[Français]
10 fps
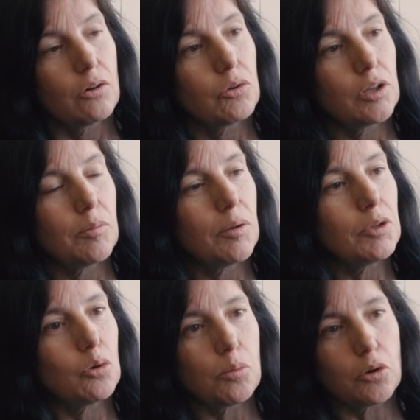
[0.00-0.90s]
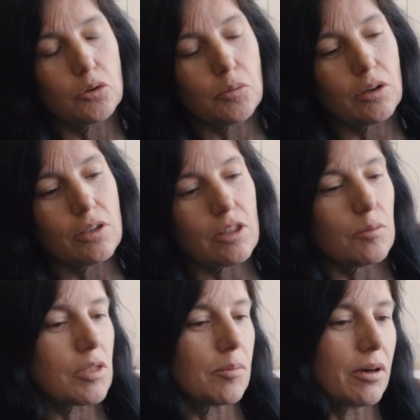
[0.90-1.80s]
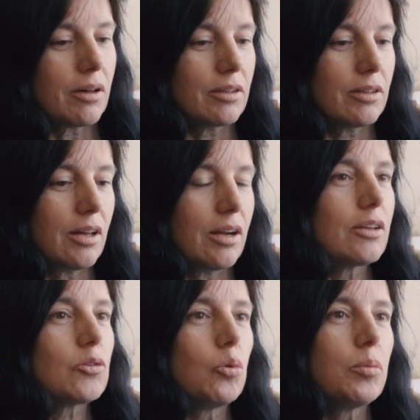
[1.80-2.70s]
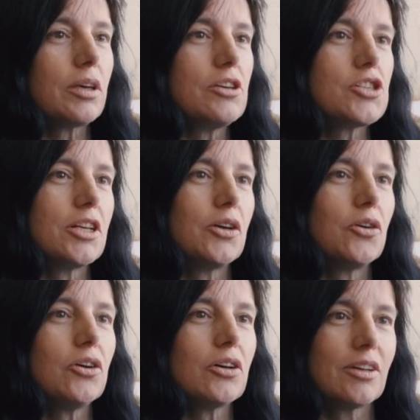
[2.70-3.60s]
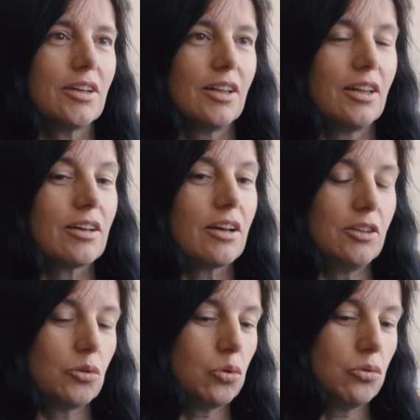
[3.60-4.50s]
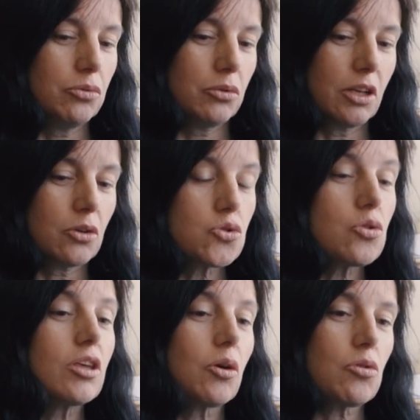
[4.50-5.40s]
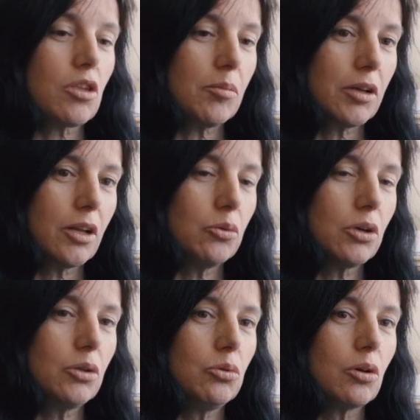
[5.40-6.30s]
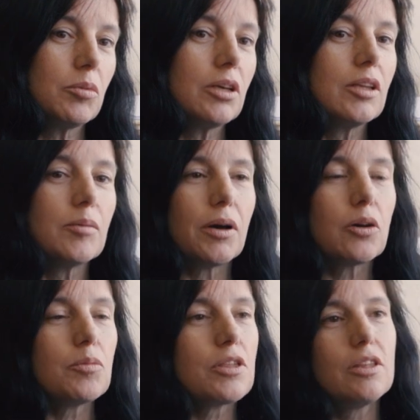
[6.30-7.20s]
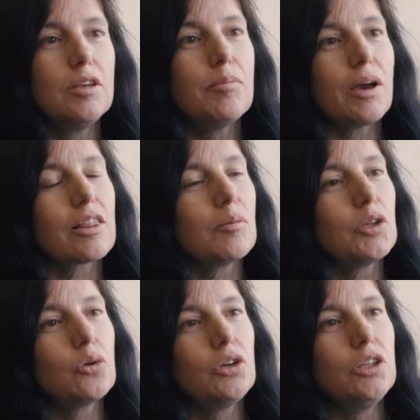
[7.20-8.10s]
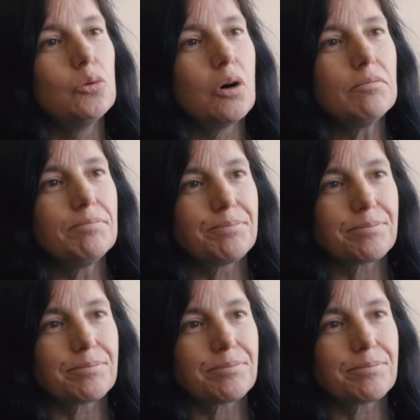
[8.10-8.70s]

On a même des comportements qui semblent s'apparenter à la tromperie chez les coqs. Quand ils trouvent quelque chose qui ressemble à de la nourriture mais qui n'est pas comestible, par exemple des coquilles de noix,